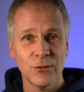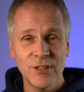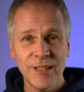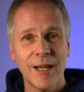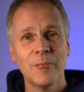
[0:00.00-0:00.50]

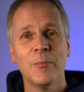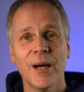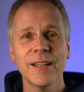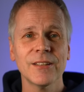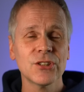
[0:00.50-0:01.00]
und die haben
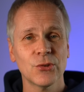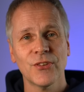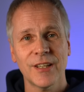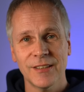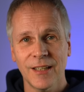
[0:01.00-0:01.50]
beide
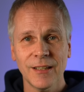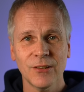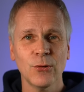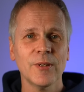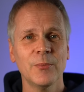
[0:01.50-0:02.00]
schon seit
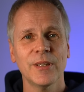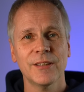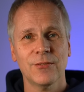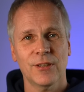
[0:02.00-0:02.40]
Jahren unabhängig